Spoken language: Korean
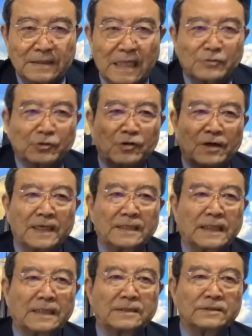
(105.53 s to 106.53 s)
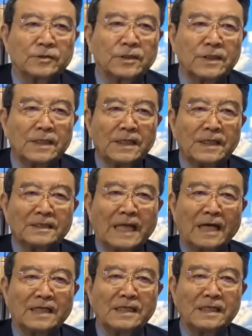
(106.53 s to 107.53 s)
다수결을 하겠다 이거죠.
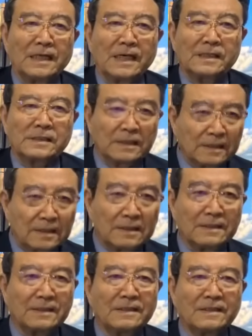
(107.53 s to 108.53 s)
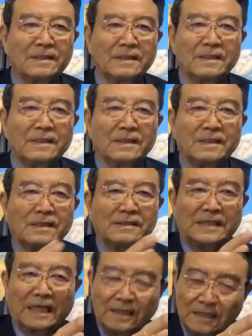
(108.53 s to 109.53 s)
당 일각에서는
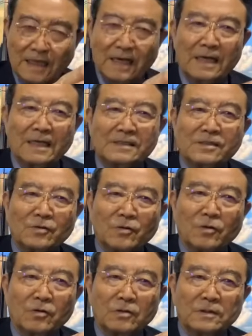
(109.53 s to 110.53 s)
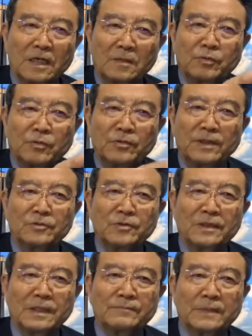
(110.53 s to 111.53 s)
자기 당 안에서도 역풍이
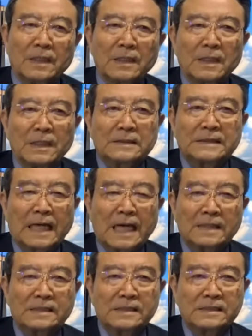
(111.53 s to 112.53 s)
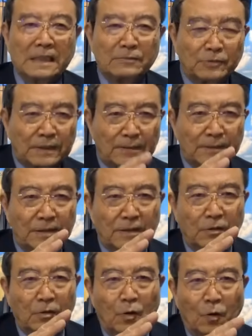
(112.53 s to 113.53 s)
우려됩니다. 자칫
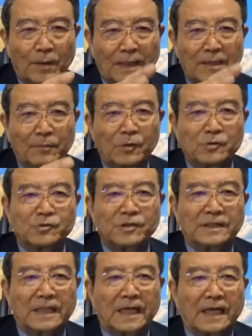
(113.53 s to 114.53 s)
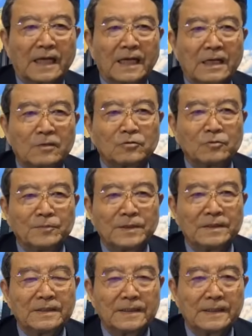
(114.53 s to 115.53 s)
잘못하면 오만해 보일 수 있다.
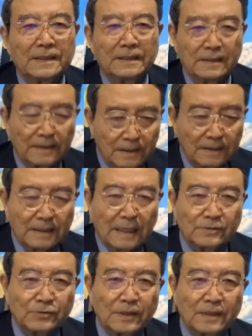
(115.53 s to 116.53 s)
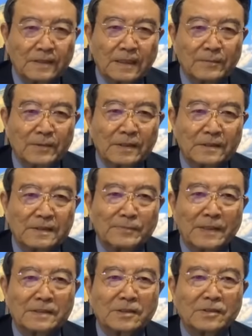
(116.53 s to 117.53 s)
국민들이 나중에 이거 하면
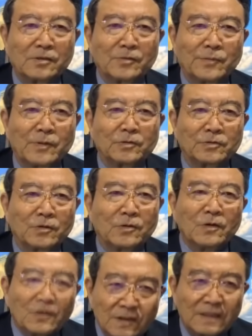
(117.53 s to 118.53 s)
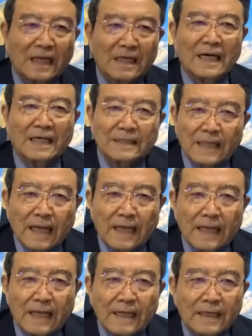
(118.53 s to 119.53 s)
지방선거고 뭐고 또 날라간다.
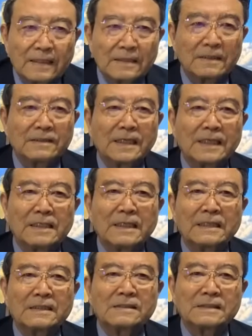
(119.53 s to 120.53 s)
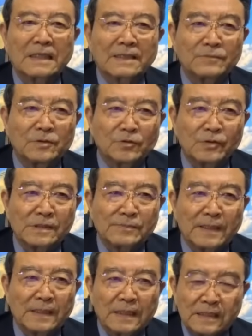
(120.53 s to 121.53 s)
이런 얘기를 하는 사람들도
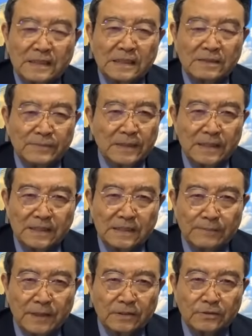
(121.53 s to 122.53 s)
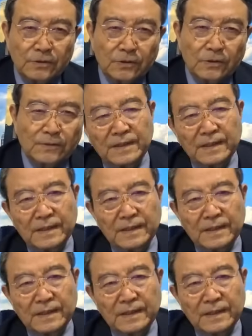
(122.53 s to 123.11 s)
있지만 지금 이재명은요.